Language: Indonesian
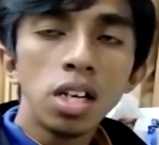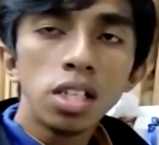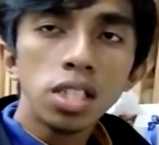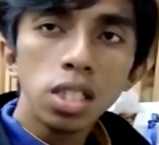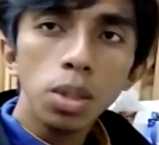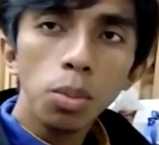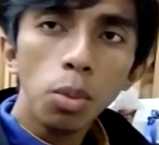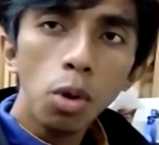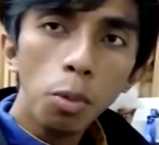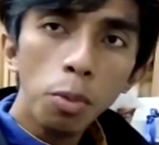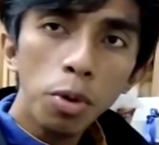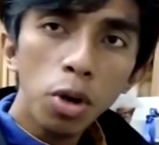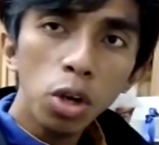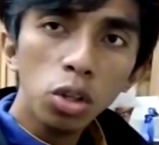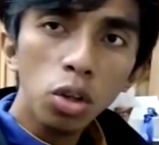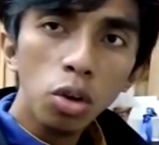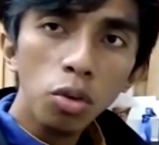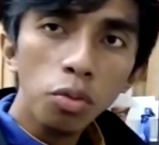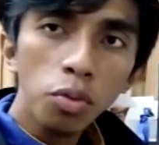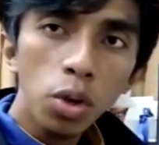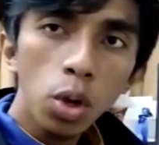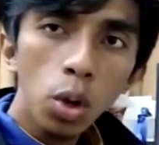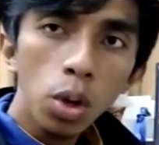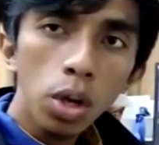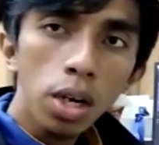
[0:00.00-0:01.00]
Sebelum menonton
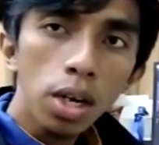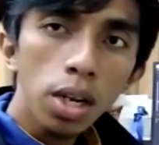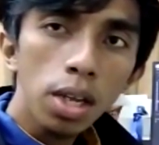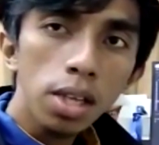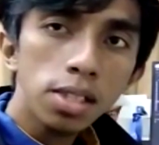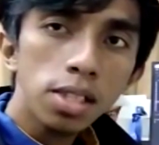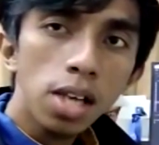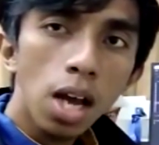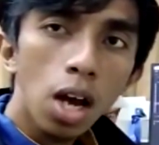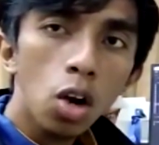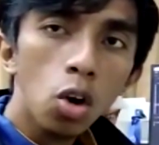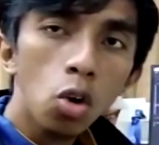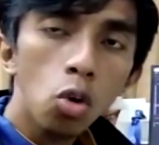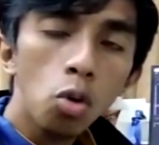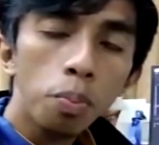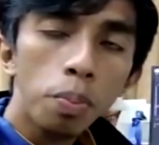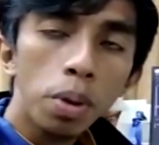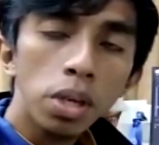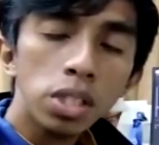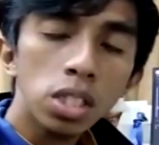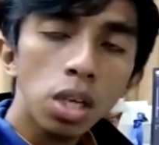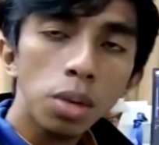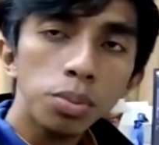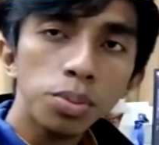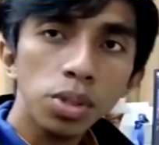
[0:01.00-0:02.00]
video ini, jangan
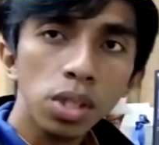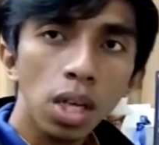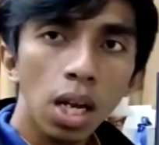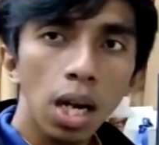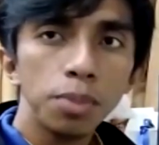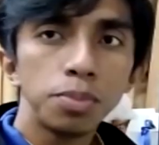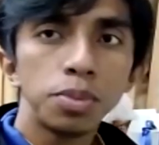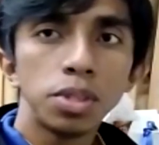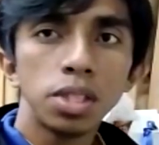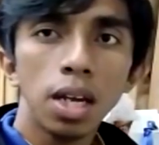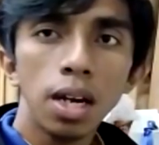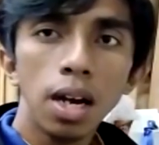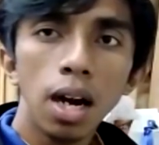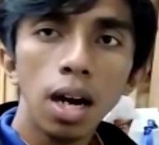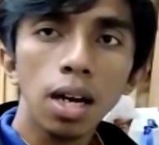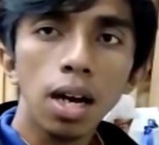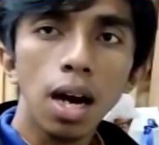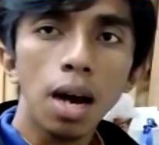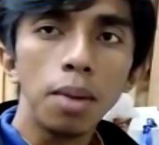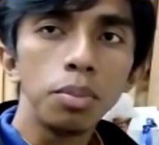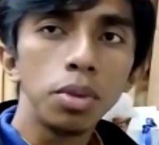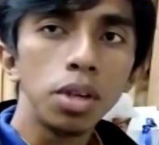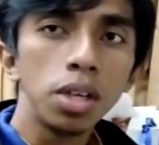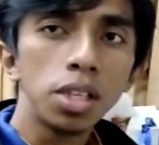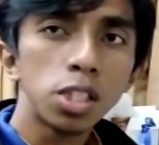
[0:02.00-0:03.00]
lupa subscribe channel
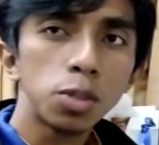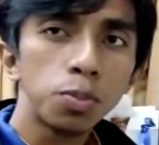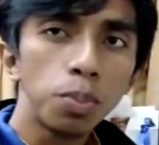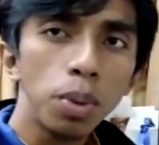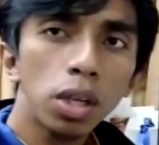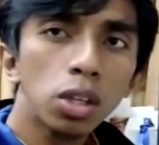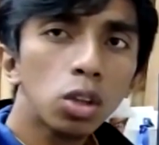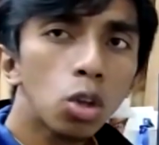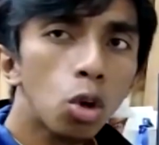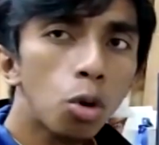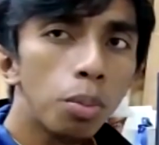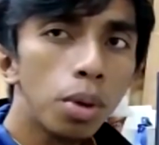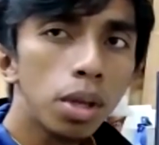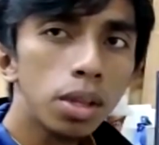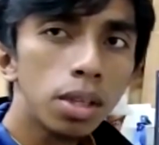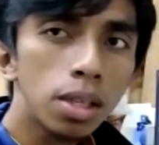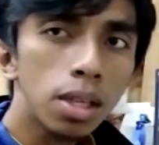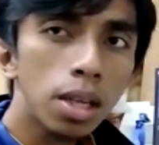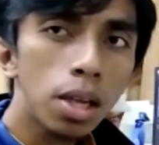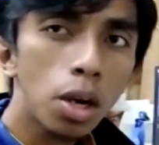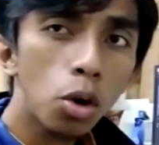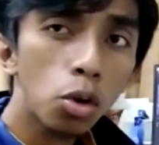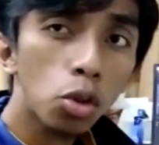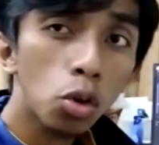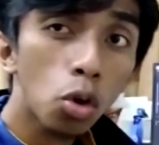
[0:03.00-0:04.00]
kami
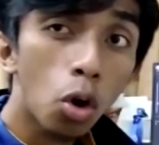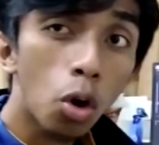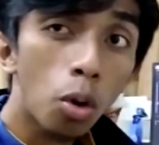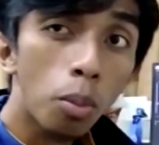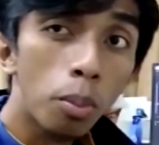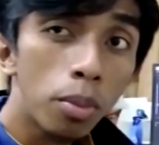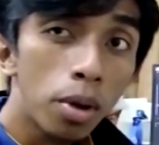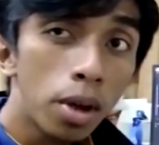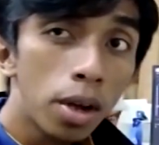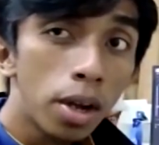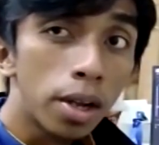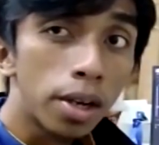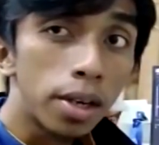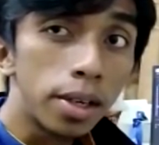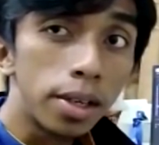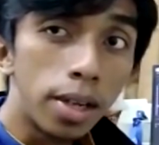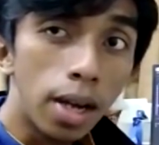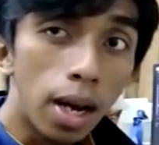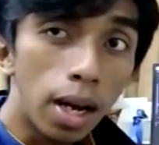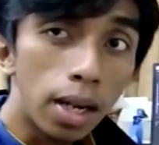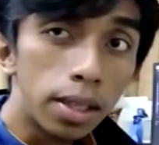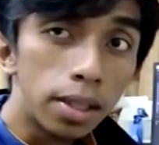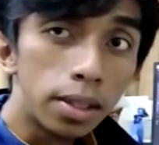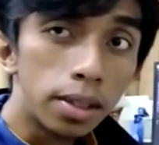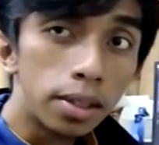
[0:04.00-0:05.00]
spectrumentity.com
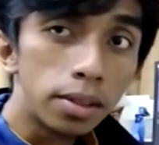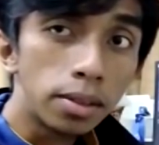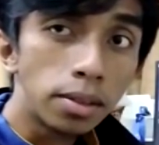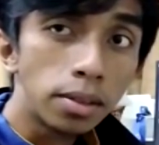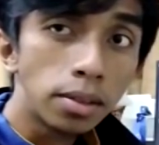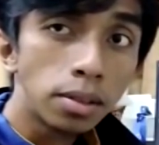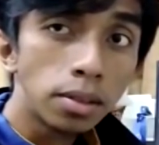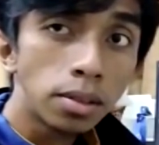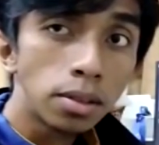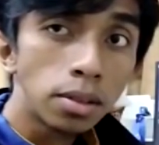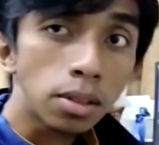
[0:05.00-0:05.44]
dan